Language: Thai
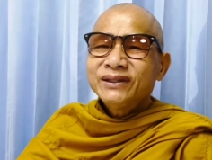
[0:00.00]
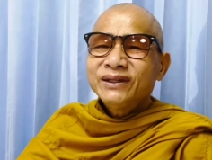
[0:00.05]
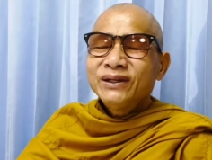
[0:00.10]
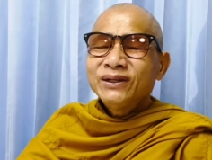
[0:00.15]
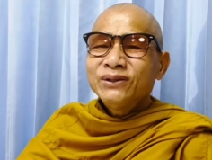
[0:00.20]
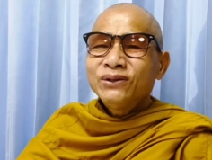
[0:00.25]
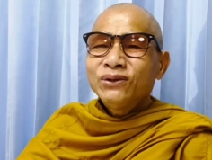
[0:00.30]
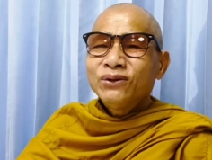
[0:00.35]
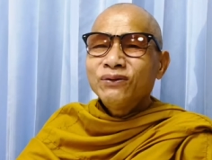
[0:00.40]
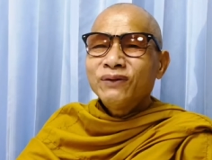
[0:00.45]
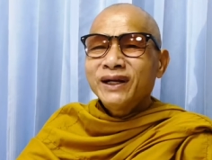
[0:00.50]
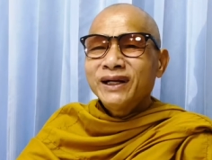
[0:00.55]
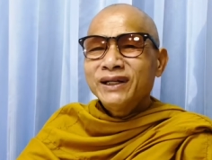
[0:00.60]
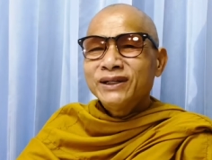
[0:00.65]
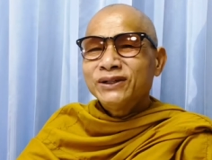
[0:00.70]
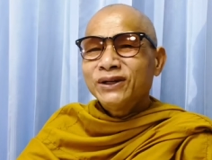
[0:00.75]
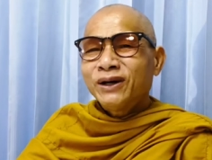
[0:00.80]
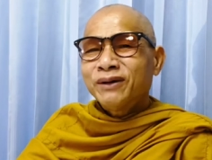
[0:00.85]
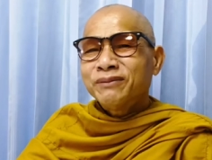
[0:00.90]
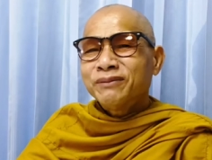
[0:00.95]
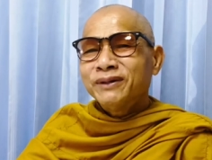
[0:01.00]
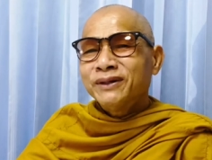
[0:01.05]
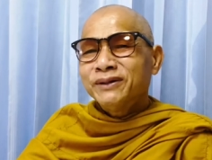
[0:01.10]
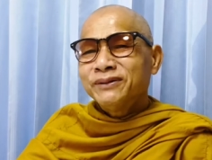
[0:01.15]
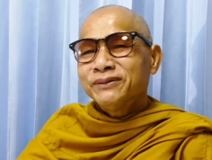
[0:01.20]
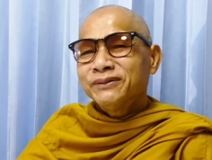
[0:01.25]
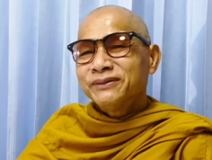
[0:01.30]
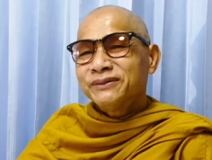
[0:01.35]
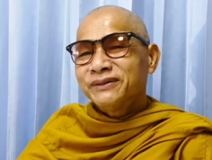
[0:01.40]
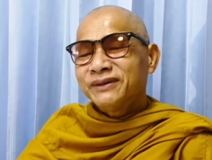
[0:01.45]
ทุกวันนี้ชอบนะ
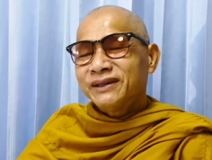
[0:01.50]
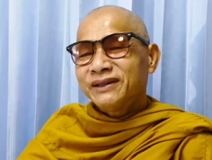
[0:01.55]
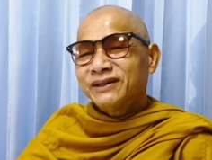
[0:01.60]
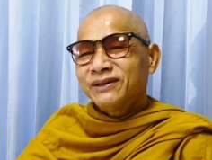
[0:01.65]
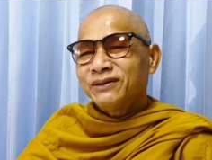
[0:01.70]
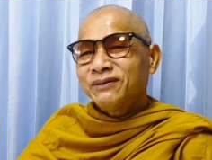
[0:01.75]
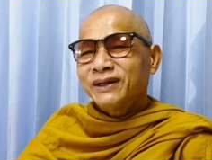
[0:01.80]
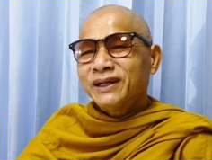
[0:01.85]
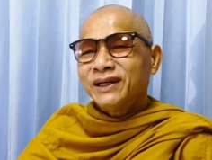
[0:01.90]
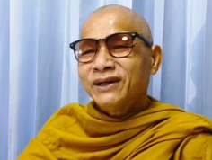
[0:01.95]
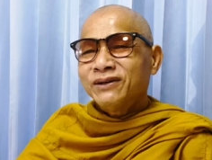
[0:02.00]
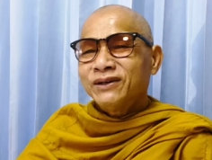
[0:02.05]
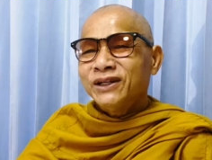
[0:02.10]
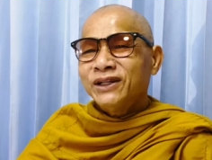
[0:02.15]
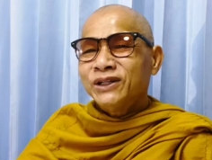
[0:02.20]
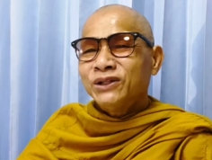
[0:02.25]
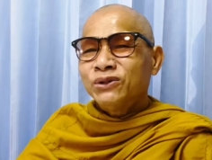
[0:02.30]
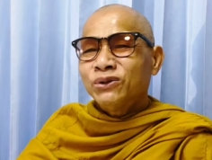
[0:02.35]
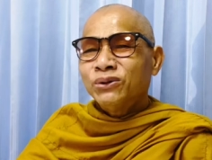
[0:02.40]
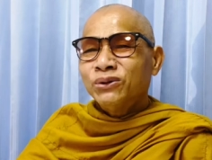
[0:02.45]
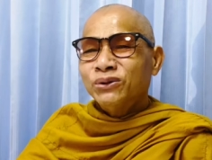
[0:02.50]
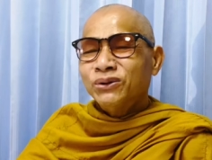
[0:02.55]
นาะทุกวันนี้อีโต